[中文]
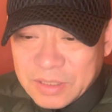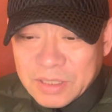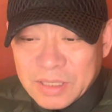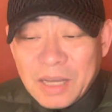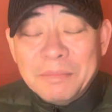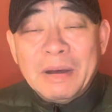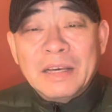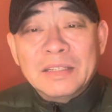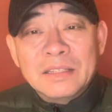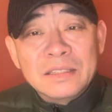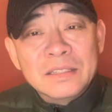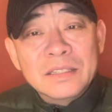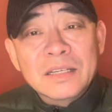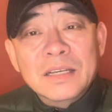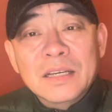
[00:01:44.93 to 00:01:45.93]
干嘛呢？
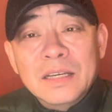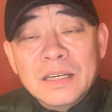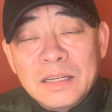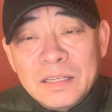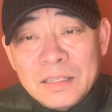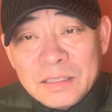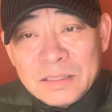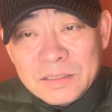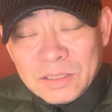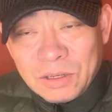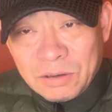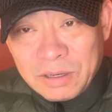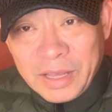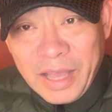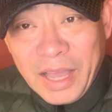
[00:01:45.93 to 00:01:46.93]
要
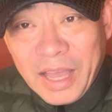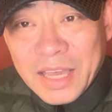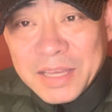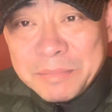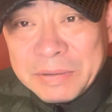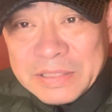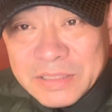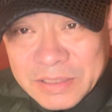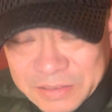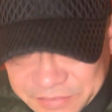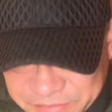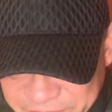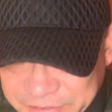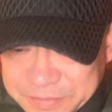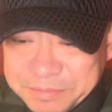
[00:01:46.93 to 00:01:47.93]
开门整
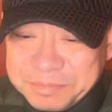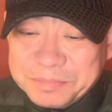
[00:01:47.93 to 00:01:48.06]
风。